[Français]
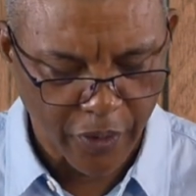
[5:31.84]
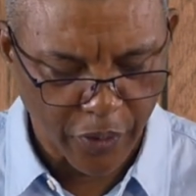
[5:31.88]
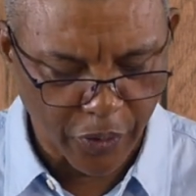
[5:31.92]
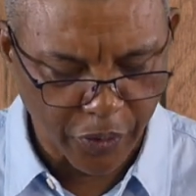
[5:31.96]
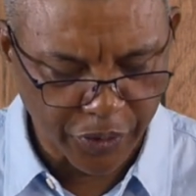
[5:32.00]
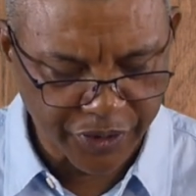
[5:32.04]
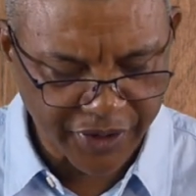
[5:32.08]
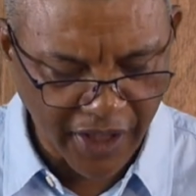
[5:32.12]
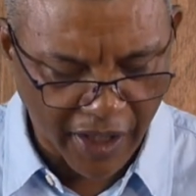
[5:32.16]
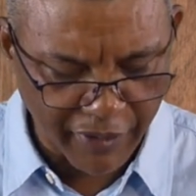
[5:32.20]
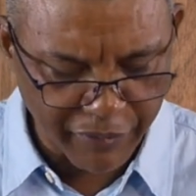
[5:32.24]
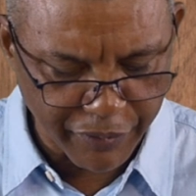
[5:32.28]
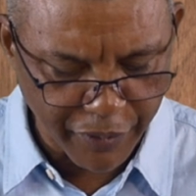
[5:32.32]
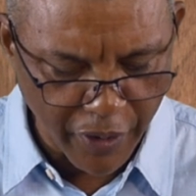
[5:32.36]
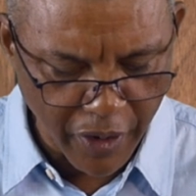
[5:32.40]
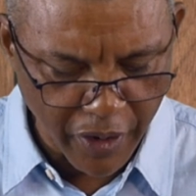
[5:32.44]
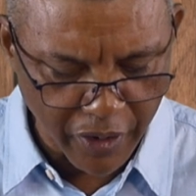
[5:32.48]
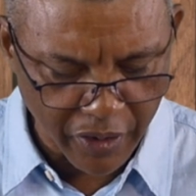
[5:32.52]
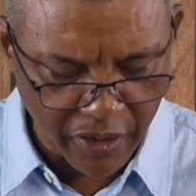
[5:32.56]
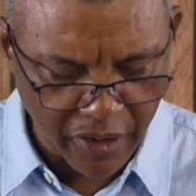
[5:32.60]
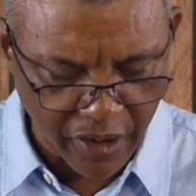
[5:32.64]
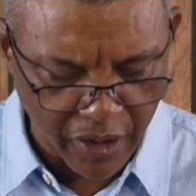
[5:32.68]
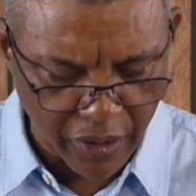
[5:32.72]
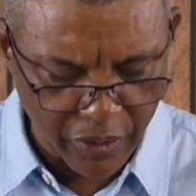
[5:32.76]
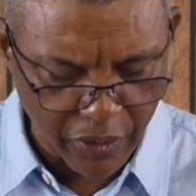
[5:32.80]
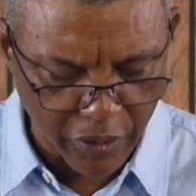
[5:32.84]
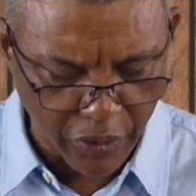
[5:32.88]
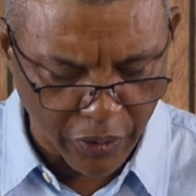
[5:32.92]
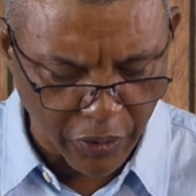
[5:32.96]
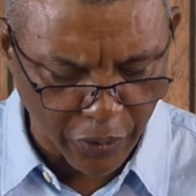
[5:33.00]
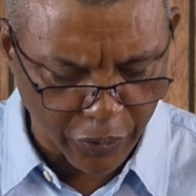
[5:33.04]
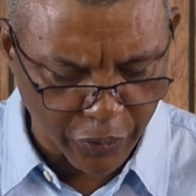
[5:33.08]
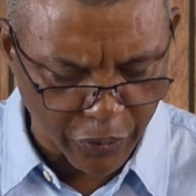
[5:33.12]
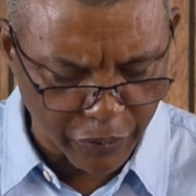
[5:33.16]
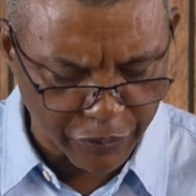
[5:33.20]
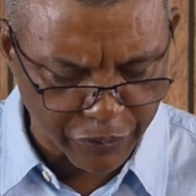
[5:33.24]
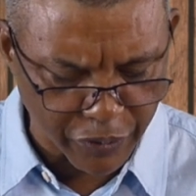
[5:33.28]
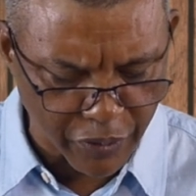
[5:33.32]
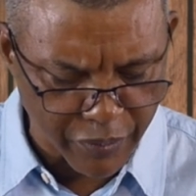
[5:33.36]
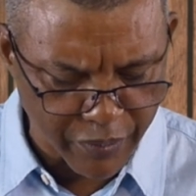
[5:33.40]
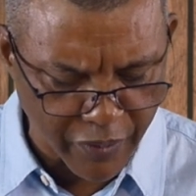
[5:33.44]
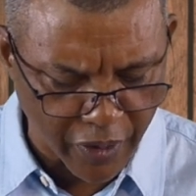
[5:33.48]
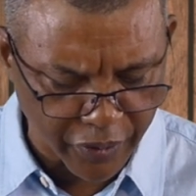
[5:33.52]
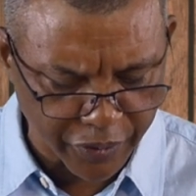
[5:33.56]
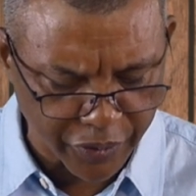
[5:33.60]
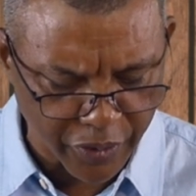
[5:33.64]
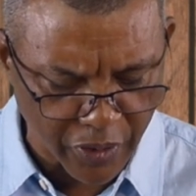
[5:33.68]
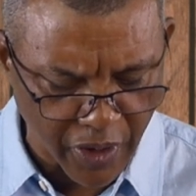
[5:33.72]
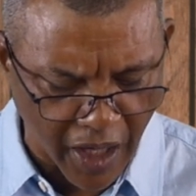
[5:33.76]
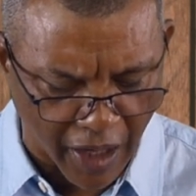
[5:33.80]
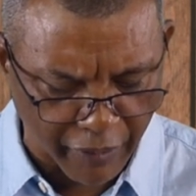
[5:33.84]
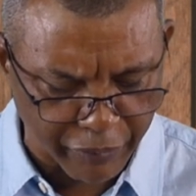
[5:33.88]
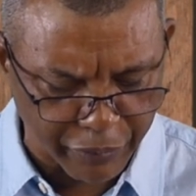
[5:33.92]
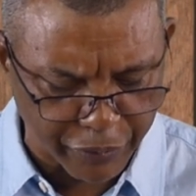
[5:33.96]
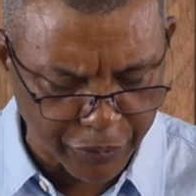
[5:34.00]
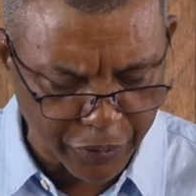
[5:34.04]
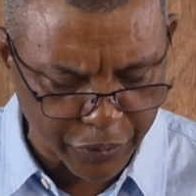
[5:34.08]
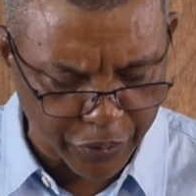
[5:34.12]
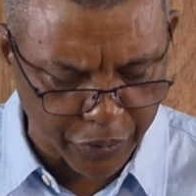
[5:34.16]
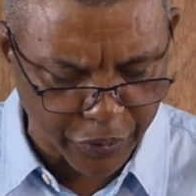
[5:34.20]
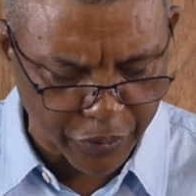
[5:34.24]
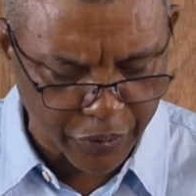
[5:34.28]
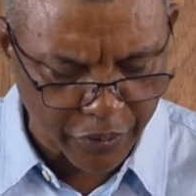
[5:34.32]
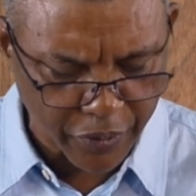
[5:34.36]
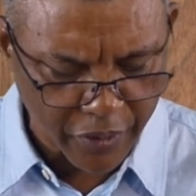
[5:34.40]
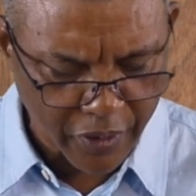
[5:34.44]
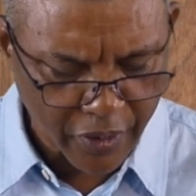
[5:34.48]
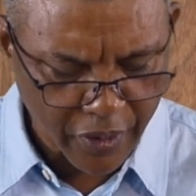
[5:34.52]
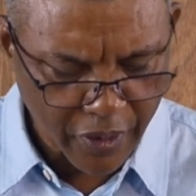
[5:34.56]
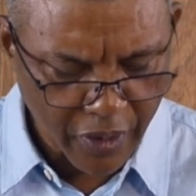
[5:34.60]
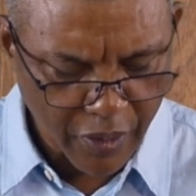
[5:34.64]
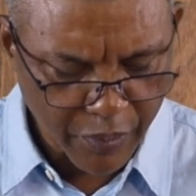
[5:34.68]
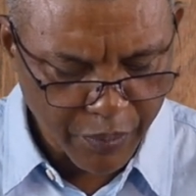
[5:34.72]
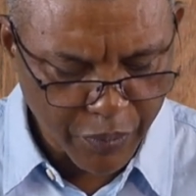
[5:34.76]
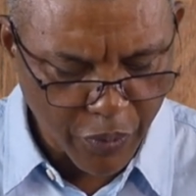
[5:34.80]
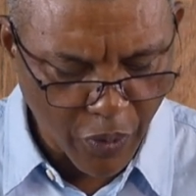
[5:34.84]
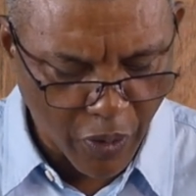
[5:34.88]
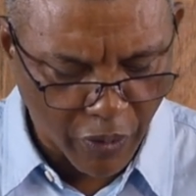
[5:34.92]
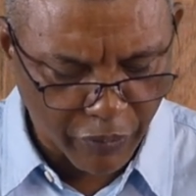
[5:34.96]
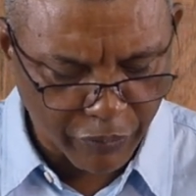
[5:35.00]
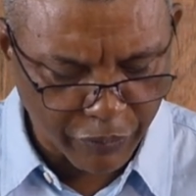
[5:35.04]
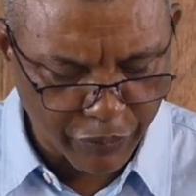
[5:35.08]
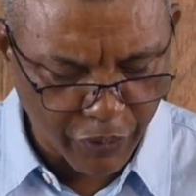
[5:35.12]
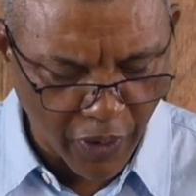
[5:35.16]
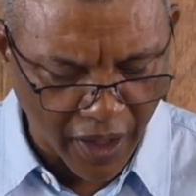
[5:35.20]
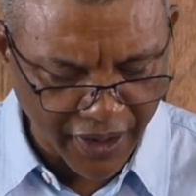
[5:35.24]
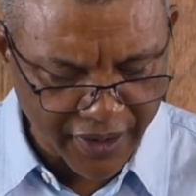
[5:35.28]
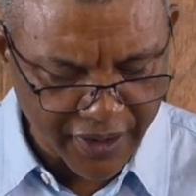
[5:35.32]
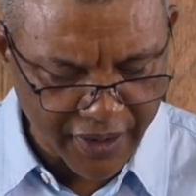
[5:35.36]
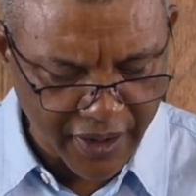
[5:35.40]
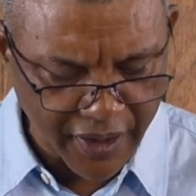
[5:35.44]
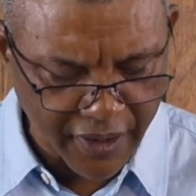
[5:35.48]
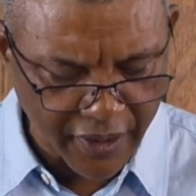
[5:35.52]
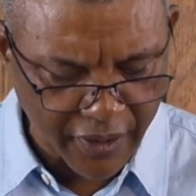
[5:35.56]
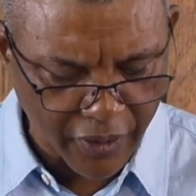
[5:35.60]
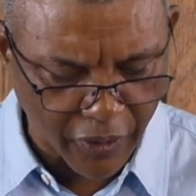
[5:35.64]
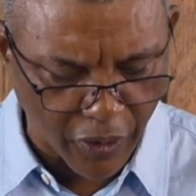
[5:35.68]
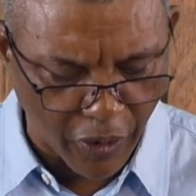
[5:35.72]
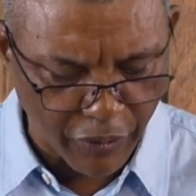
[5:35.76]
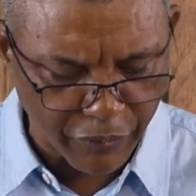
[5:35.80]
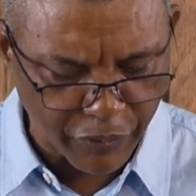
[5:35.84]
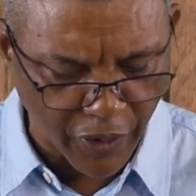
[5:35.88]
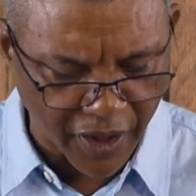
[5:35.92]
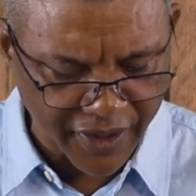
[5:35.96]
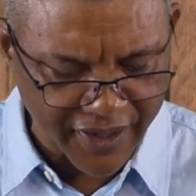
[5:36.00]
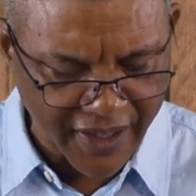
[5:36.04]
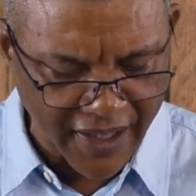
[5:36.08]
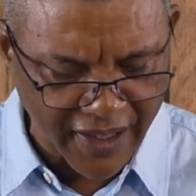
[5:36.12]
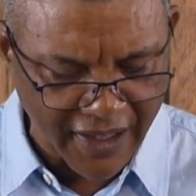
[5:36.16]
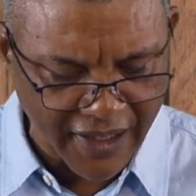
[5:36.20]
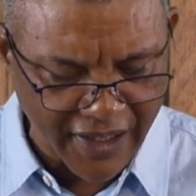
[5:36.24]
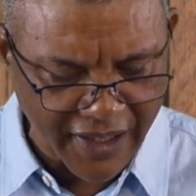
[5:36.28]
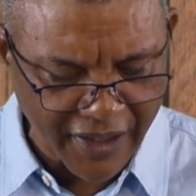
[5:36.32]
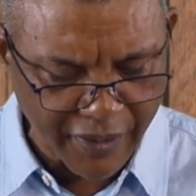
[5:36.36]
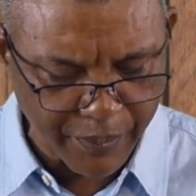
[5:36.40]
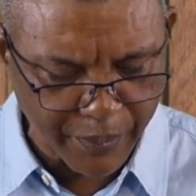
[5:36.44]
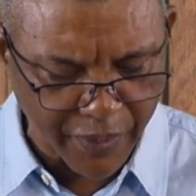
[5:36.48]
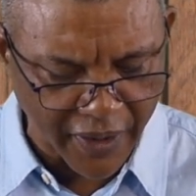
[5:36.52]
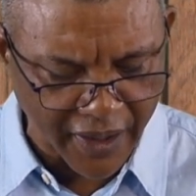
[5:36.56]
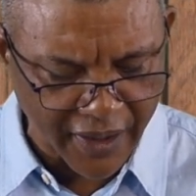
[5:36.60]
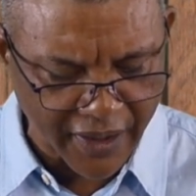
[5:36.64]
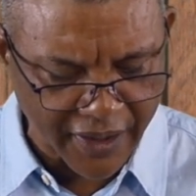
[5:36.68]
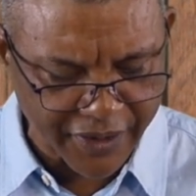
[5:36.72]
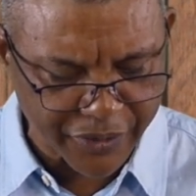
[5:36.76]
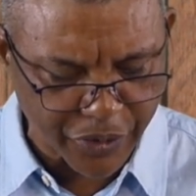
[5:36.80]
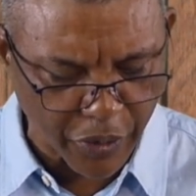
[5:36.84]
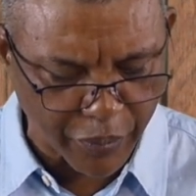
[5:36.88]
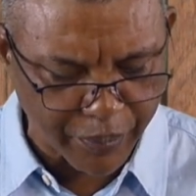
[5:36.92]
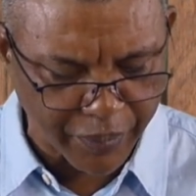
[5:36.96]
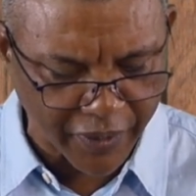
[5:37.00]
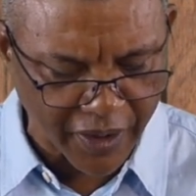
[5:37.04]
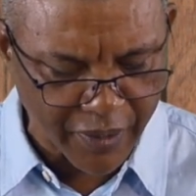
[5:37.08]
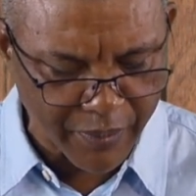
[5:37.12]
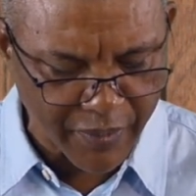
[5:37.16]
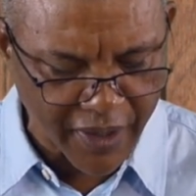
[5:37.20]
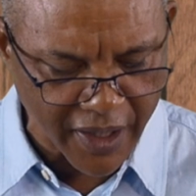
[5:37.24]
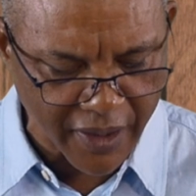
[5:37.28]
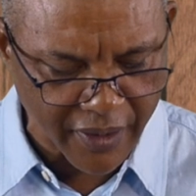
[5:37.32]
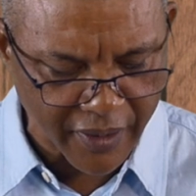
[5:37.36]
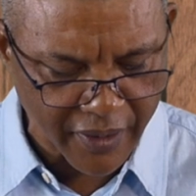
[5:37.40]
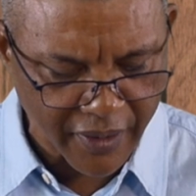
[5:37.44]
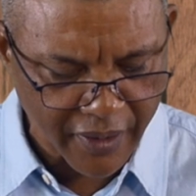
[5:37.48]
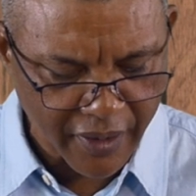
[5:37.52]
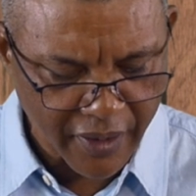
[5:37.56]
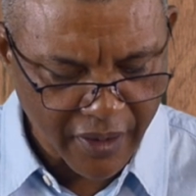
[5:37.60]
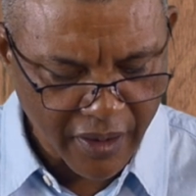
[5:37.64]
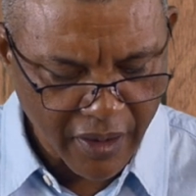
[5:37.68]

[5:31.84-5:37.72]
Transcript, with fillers: aux aveugles le recouvrement de la vue pour envoyer, renvoyer libres les opprimés,